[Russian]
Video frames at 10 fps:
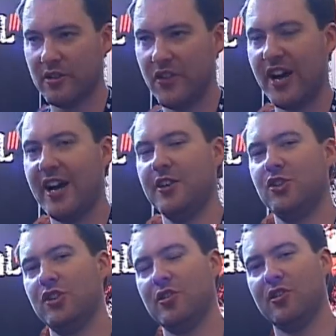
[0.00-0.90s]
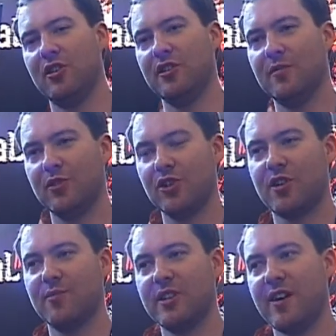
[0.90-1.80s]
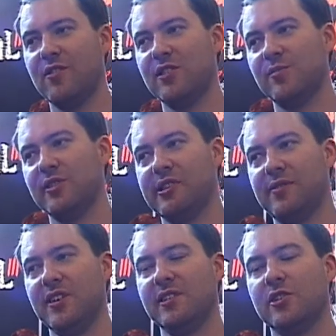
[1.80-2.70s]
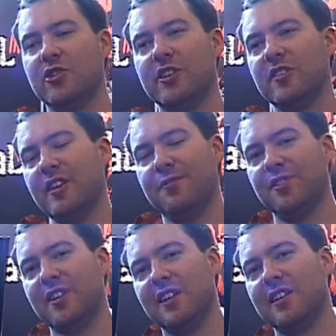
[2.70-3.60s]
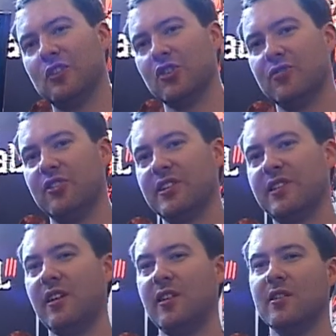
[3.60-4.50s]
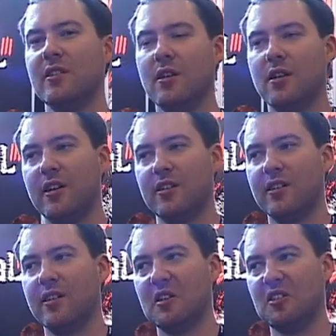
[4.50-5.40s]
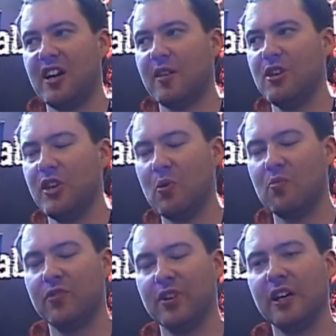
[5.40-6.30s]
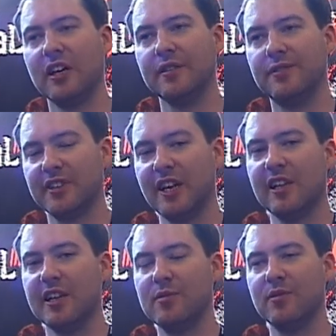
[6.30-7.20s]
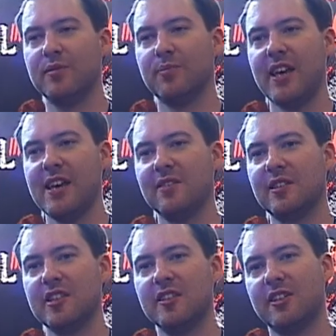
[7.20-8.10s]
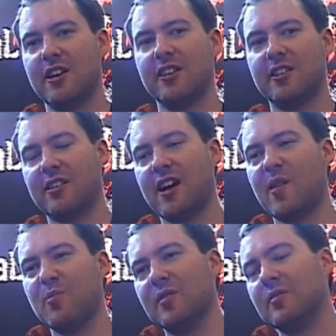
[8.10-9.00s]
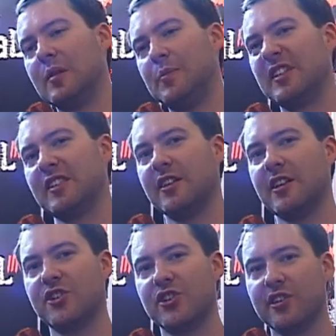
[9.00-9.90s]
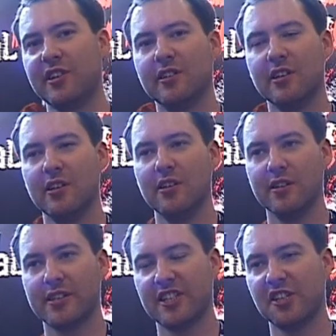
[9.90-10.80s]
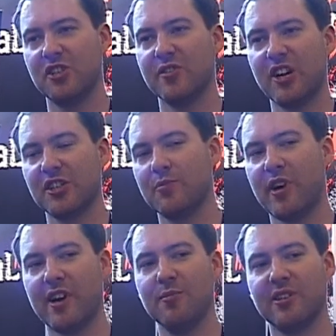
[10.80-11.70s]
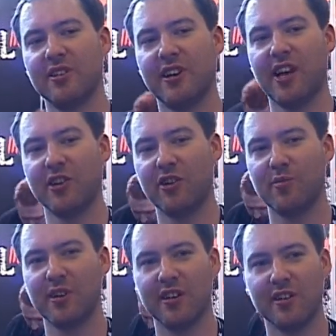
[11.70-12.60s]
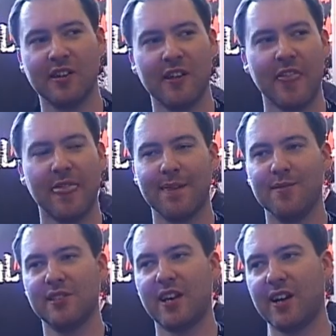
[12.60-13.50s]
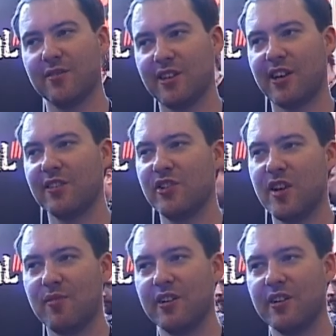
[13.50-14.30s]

Да, еще немножко мы доводим интерфейс, но это не финальная даже версия. А, как минимум по финальной появится индикатор кармы персонажа. Это достаточно важный параметр, на который мы стараемся как раз время